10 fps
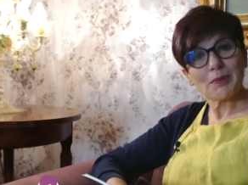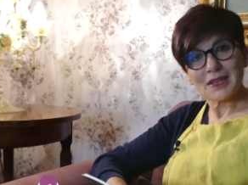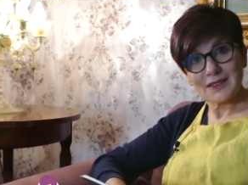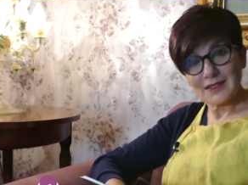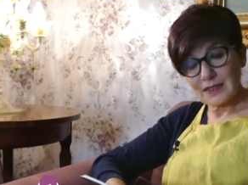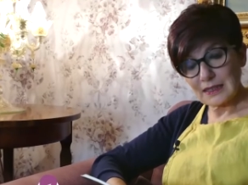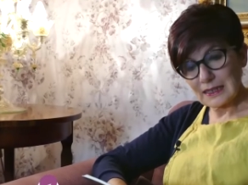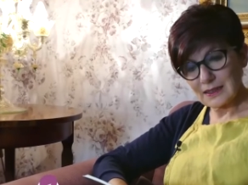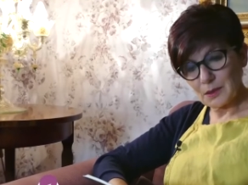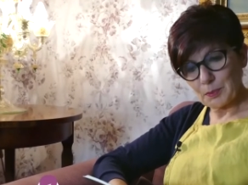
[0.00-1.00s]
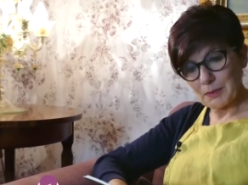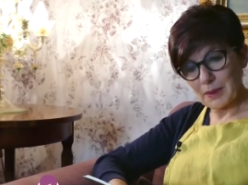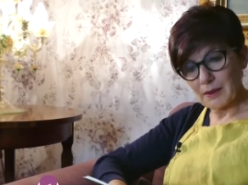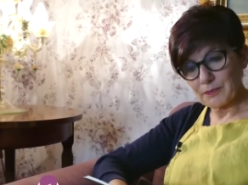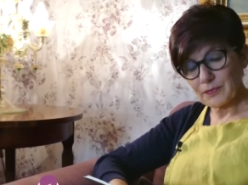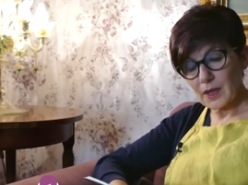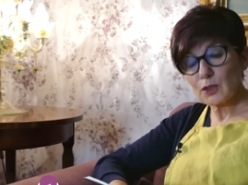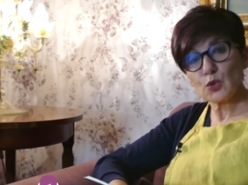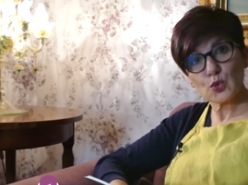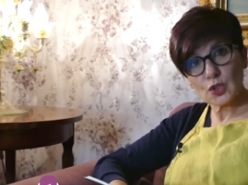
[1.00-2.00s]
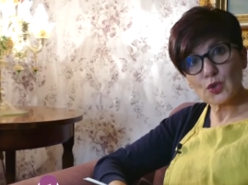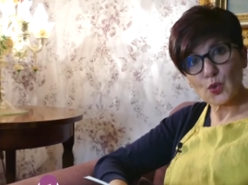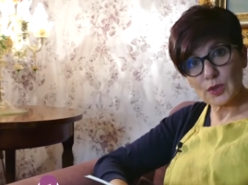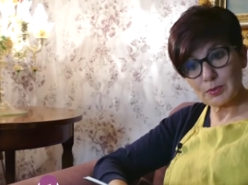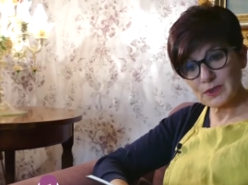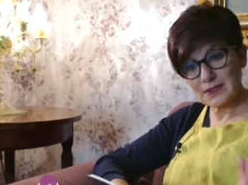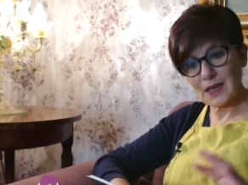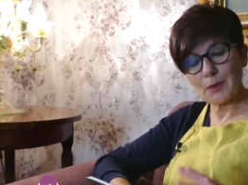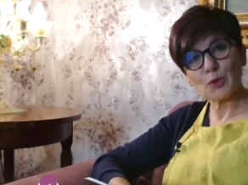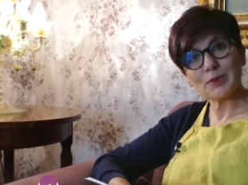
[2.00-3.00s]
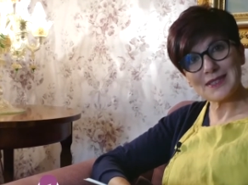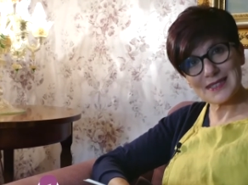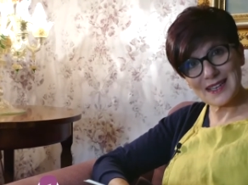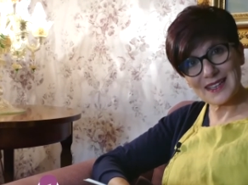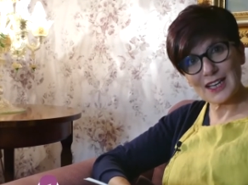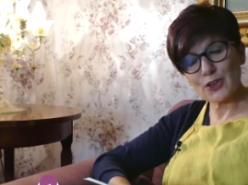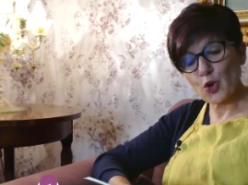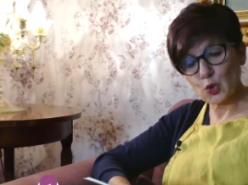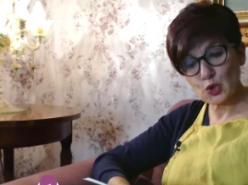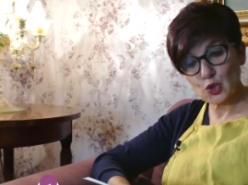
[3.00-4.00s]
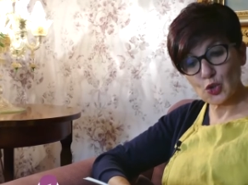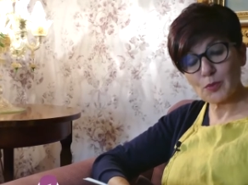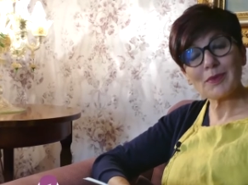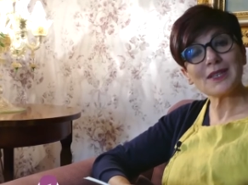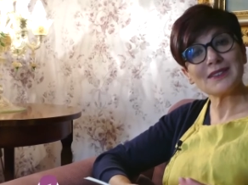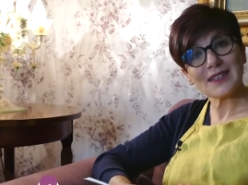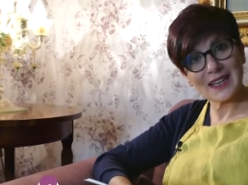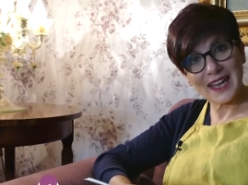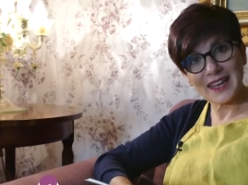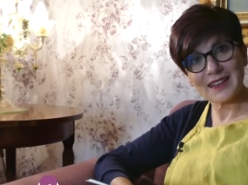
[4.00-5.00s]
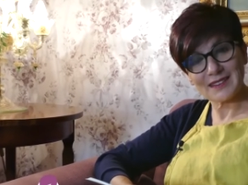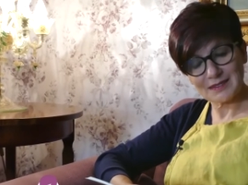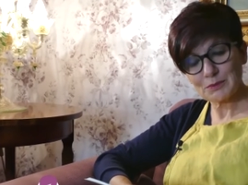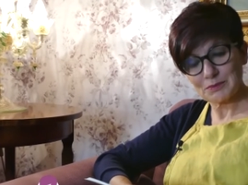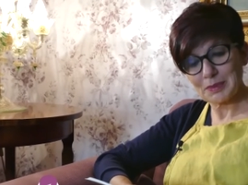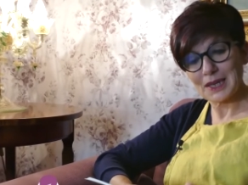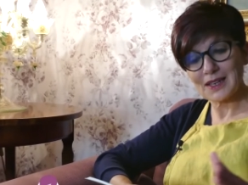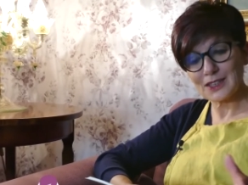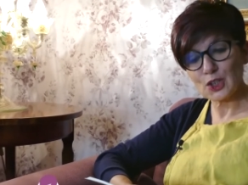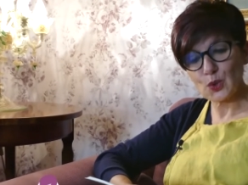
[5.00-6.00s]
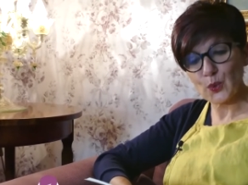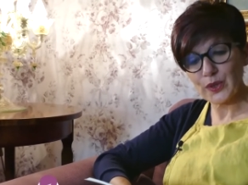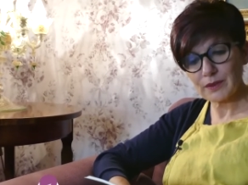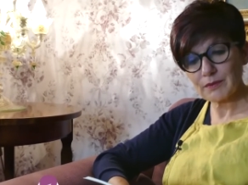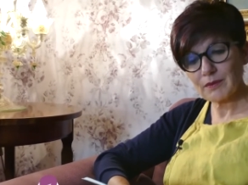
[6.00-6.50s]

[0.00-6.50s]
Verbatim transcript: parte dedicata al papà e tutti noi possiamo pensare al nostro mentre lei parla di lui.